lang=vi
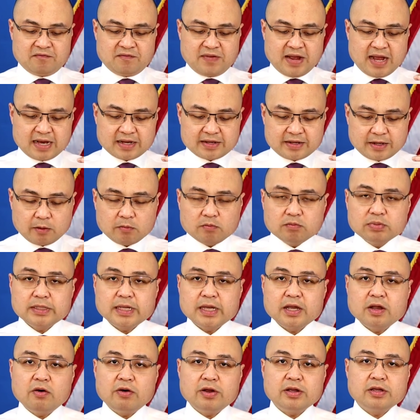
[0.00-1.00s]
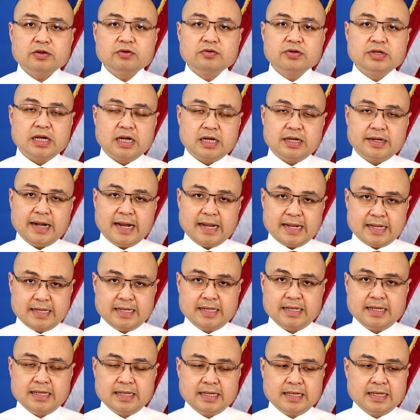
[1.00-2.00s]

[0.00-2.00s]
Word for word: và trong cái gói cứu trợ này